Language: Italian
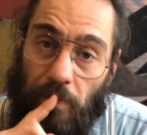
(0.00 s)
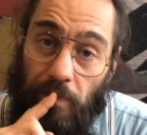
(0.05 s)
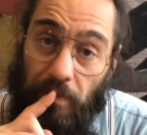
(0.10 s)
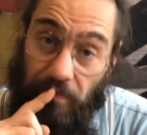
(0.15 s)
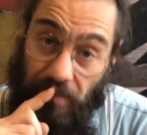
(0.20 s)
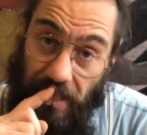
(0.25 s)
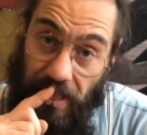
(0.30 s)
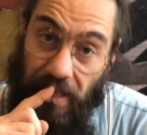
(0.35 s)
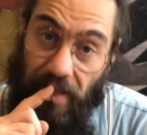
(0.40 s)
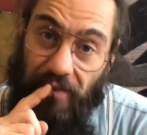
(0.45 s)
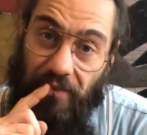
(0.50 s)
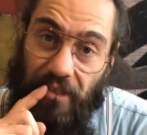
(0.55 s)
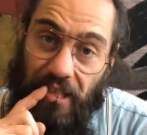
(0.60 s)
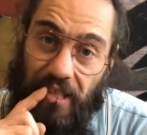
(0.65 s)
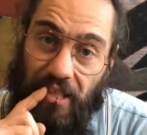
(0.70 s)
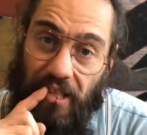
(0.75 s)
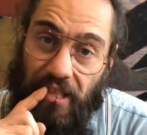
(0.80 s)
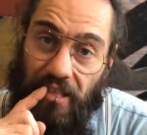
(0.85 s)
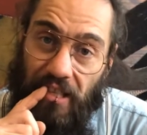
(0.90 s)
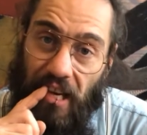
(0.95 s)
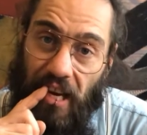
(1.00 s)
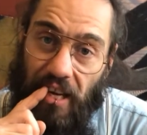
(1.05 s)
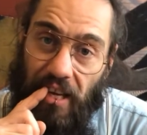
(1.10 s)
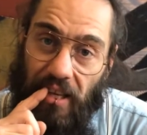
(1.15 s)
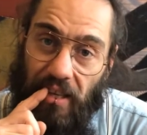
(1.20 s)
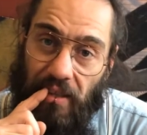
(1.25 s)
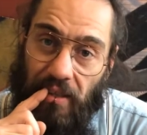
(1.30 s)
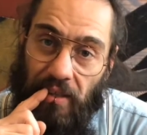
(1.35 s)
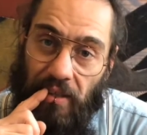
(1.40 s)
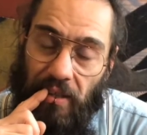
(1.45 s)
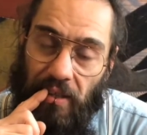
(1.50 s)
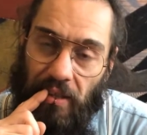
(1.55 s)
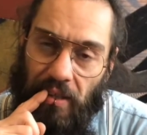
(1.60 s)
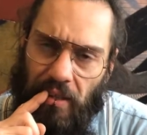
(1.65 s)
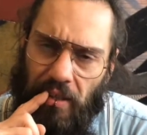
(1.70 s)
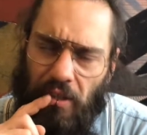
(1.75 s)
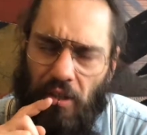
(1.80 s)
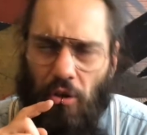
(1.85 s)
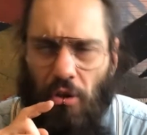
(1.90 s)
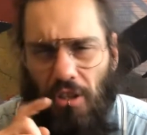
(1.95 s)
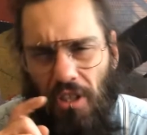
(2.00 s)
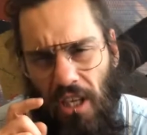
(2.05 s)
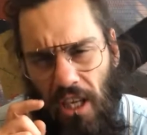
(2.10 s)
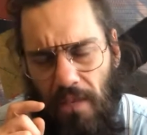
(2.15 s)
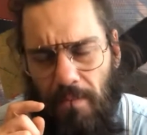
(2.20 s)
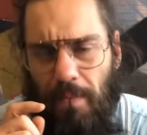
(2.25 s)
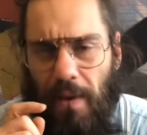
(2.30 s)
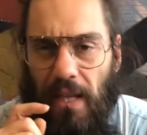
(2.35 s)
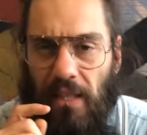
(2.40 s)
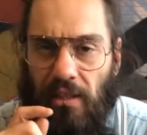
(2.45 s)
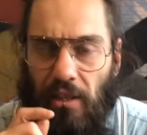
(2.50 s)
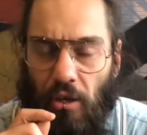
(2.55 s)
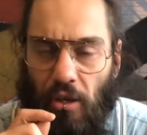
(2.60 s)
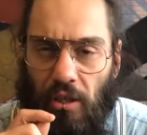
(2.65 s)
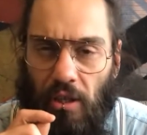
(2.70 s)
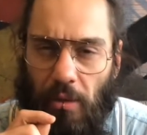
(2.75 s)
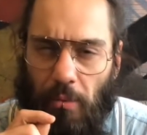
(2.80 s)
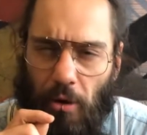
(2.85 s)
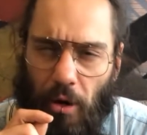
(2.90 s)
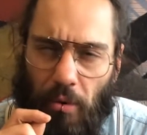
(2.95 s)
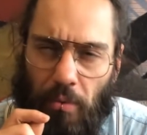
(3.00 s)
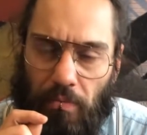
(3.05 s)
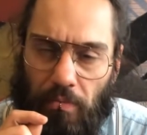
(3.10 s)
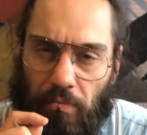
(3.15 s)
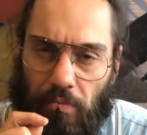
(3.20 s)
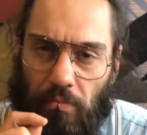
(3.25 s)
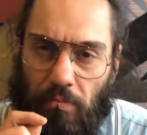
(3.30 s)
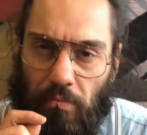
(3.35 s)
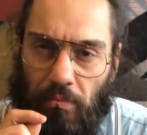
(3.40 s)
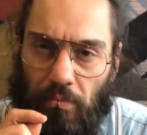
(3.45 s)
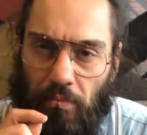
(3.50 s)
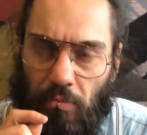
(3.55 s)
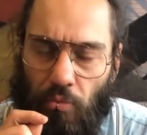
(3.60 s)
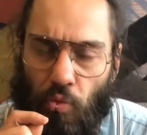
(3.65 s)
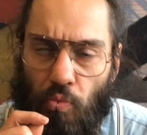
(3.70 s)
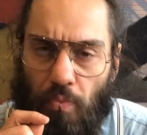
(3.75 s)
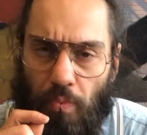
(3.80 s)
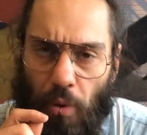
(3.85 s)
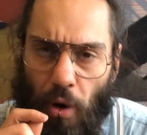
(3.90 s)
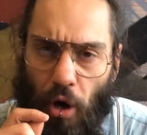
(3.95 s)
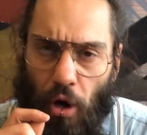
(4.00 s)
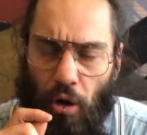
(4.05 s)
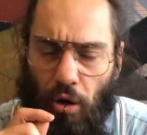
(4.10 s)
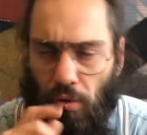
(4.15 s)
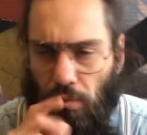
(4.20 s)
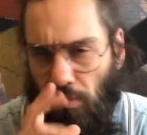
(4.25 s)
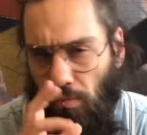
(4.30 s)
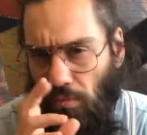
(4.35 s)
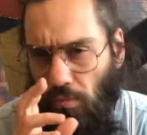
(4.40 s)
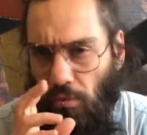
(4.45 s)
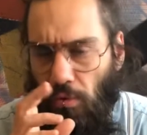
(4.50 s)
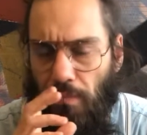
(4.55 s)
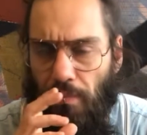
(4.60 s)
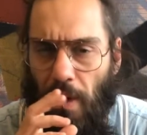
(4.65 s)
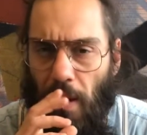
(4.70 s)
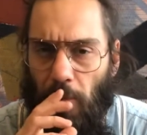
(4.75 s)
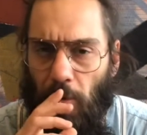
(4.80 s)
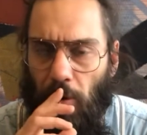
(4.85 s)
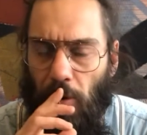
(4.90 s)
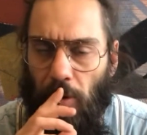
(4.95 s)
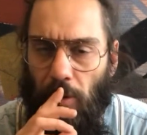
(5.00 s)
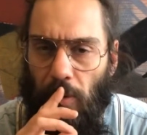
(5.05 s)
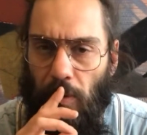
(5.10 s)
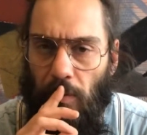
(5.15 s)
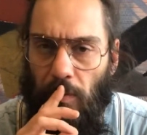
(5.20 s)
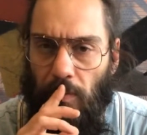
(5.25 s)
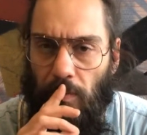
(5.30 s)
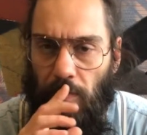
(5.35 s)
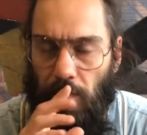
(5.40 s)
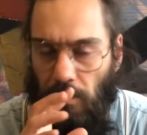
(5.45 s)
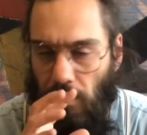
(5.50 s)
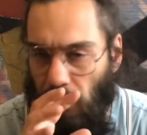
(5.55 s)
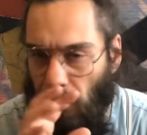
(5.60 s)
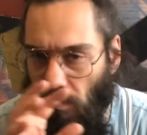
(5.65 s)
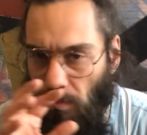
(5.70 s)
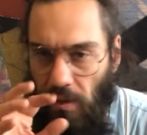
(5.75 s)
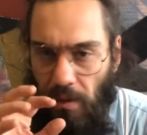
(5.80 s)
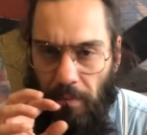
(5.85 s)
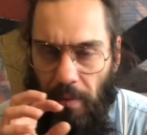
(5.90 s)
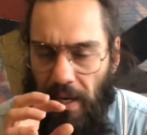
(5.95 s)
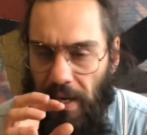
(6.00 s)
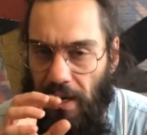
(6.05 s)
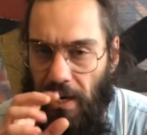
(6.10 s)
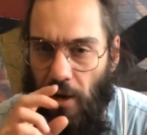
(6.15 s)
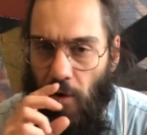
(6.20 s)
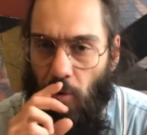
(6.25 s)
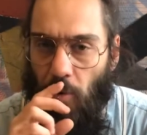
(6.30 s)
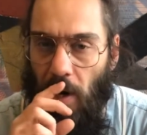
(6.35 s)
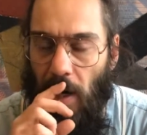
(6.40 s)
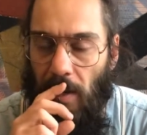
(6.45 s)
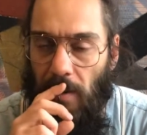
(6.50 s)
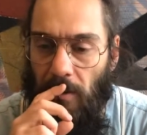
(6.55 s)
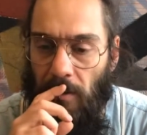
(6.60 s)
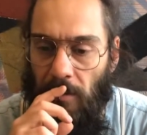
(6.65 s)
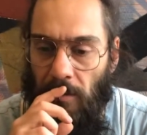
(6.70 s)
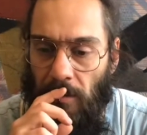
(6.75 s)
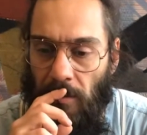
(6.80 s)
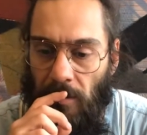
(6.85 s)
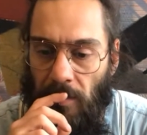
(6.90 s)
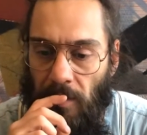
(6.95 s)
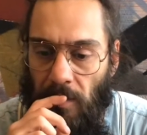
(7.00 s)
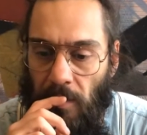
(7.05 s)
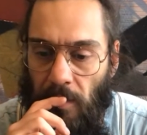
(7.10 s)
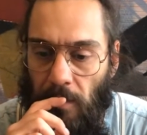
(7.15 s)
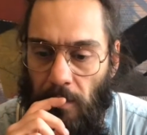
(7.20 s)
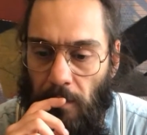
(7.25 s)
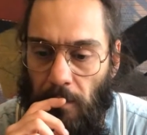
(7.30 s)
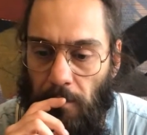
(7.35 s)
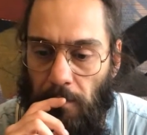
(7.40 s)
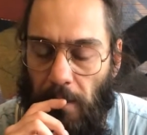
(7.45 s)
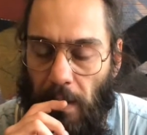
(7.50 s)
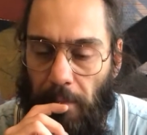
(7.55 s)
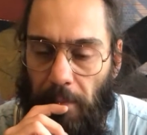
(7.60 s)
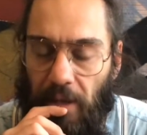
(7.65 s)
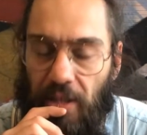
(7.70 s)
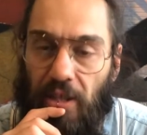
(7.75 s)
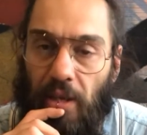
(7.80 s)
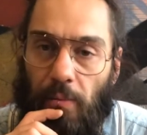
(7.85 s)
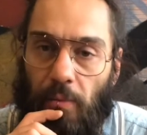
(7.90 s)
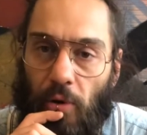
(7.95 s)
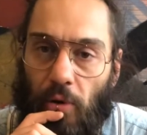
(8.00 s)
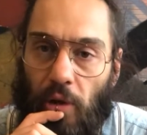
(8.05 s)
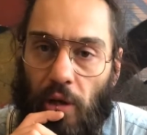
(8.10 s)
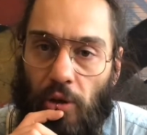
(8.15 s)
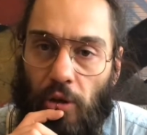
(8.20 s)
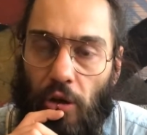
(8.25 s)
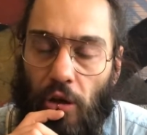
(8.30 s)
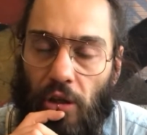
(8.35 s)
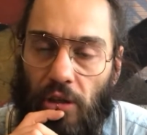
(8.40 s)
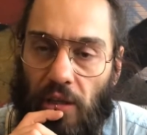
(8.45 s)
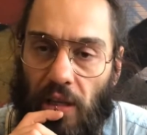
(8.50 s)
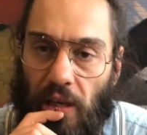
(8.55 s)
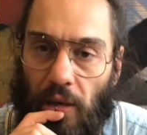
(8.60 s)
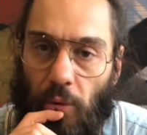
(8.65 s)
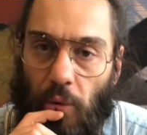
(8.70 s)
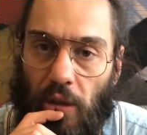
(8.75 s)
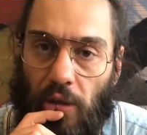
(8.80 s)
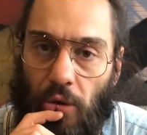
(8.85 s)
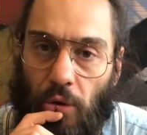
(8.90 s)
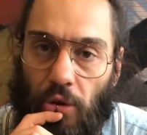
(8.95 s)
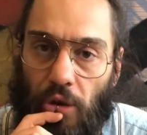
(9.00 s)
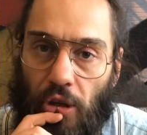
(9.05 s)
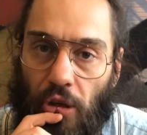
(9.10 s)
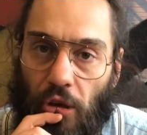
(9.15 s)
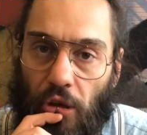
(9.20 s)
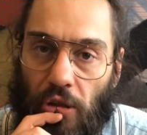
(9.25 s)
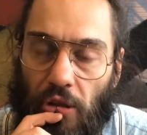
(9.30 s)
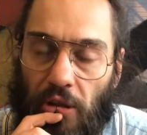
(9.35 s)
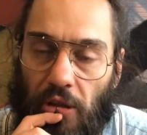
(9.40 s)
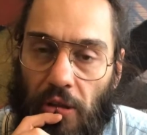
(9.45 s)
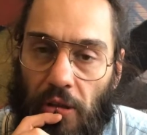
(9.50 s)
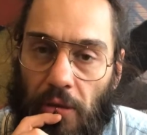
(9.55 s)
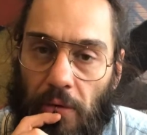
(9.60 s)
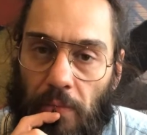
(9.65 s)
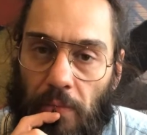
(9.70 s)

Venite a festeggiare. Dico sì, aspetta nonna, però un po' dobbiamo rimanere qua. Beh, mangiamo quella torta alle 4 di notte.